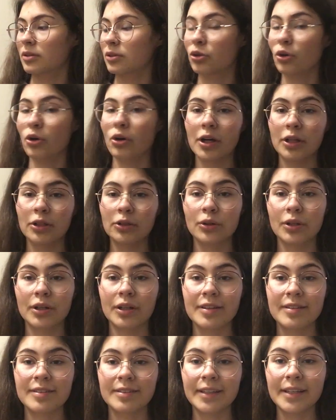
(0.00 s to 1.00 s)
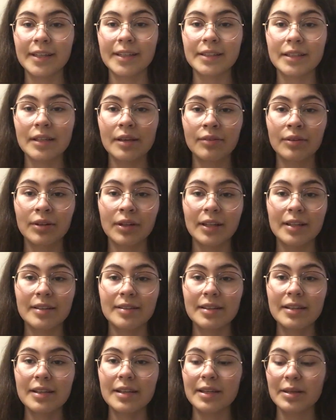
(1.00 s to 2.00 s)
То, которое стоит не в
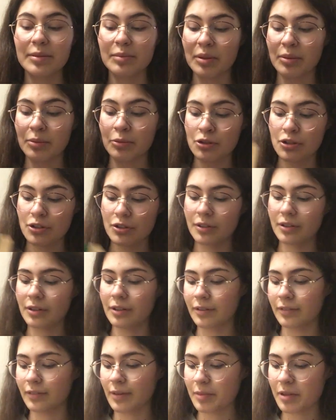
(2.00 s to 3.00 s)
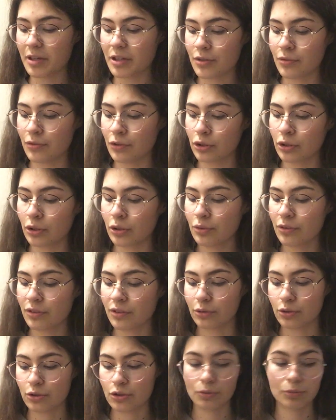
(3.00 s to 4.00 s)
холодильнике, потому что во мне живет иллюзия,
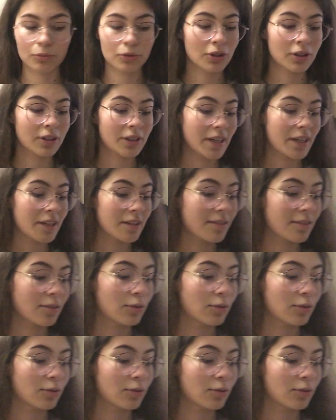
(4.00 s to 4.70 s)
то, что оно будет храниться